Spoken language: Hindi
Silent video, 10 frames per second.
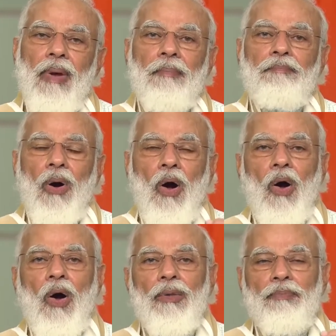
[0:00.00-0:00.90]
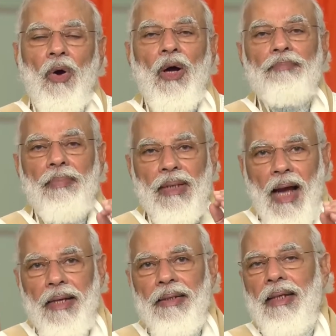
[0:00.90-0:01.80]
मैं बहुत बहुत
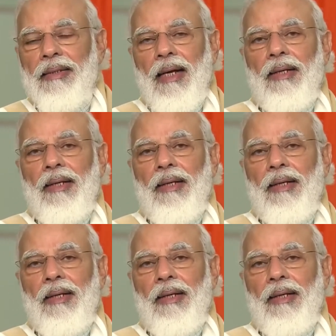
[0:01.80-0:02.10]
बधाई देता